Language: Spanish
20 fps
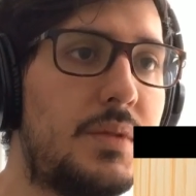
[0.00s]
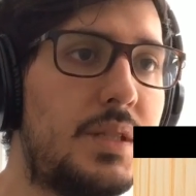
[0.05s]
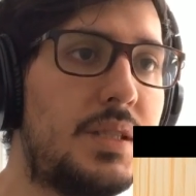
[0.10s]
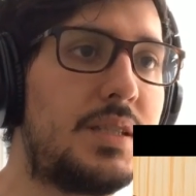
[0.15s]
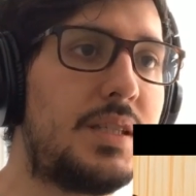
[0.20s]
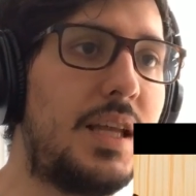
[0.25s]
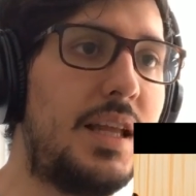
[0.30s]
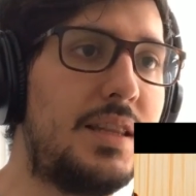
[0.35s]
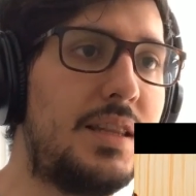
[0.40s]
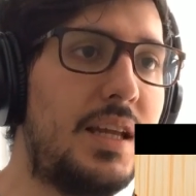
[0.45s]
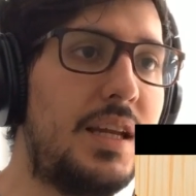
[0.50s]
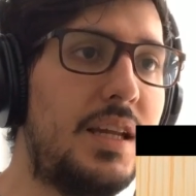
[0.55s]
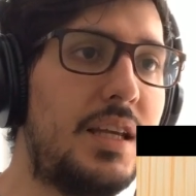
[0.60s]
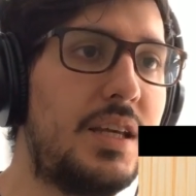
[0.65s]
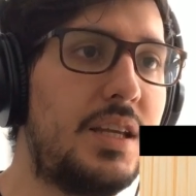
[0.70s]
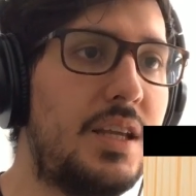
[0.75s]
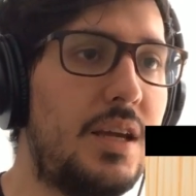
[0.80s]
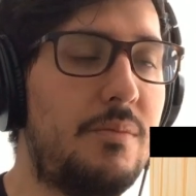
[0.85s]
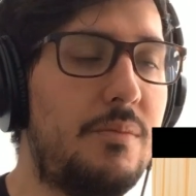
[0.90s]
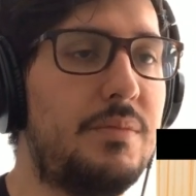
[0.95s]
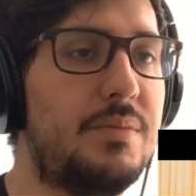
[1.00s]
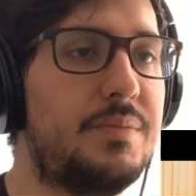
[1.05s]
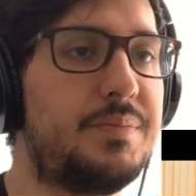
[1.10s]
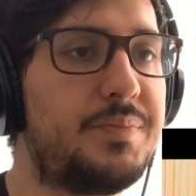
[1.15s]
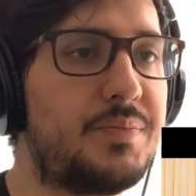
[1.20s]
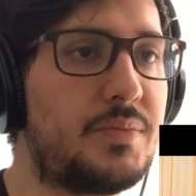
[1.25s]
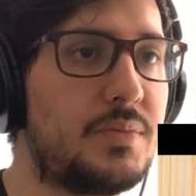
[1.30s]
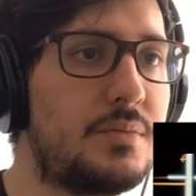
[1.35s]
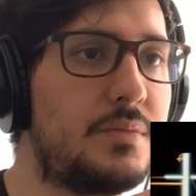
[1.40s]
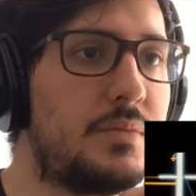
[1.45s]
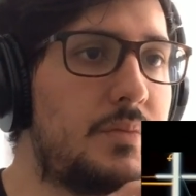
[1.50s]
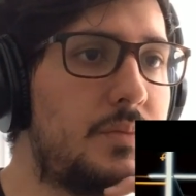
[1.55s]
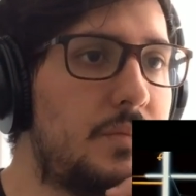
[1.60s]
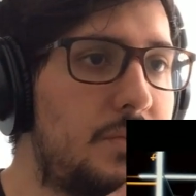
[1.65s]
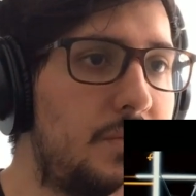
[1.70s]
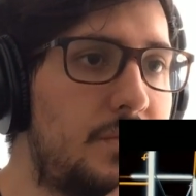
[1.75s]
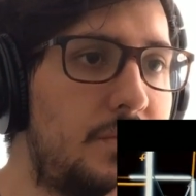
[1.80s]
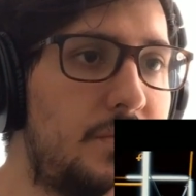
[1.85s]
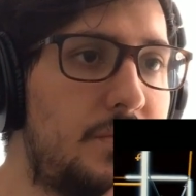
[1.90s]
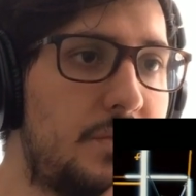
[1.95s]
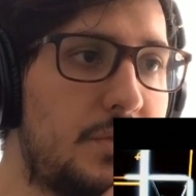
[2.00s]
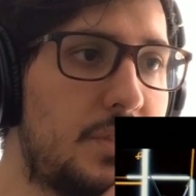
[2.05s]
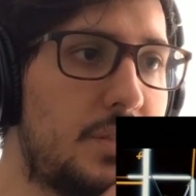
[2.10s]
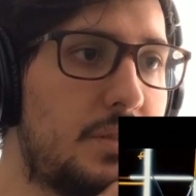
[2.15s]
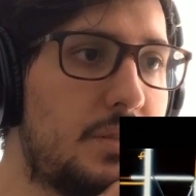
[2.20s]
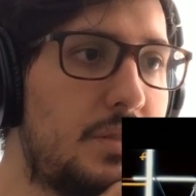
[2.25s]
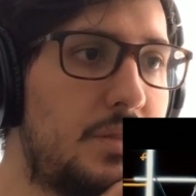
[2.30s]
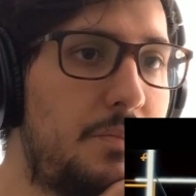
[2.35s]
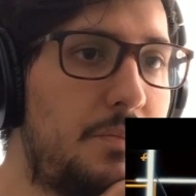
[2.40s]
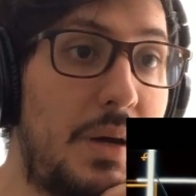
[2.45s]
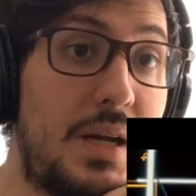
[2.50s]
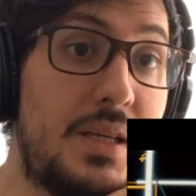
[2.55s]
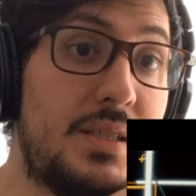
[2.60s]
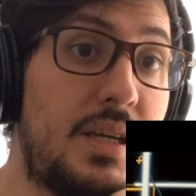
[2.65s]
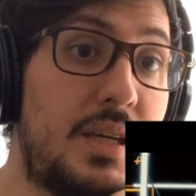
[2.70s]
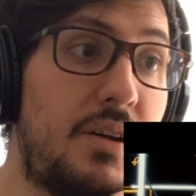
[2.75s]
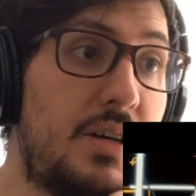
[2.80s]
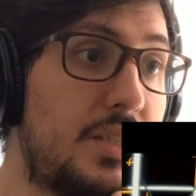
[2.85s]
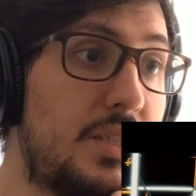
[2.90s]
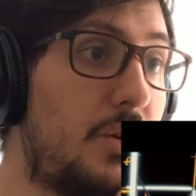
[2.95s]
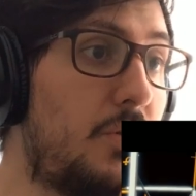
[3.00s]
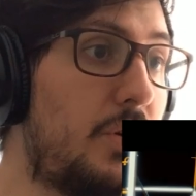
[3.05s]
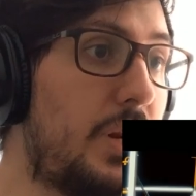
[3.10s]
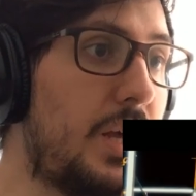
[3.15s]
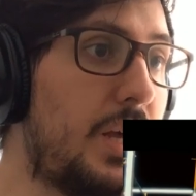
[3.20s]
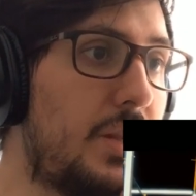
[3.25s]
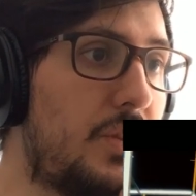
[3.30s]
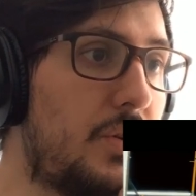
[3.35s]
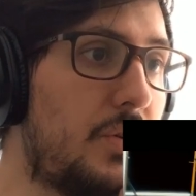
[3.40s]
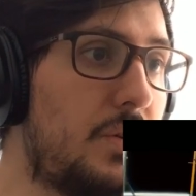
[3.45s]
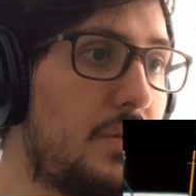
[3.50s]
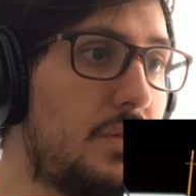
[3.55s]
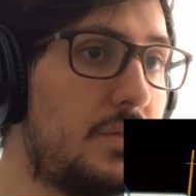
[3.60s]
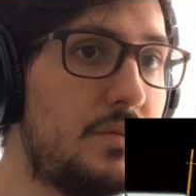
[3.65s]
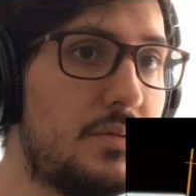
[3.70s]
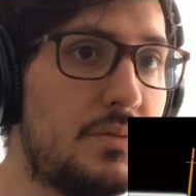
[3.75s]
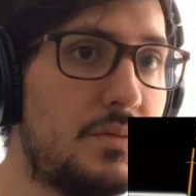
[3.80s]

Bastante eh. Nicky Jam Parece que va a ser un reggaetón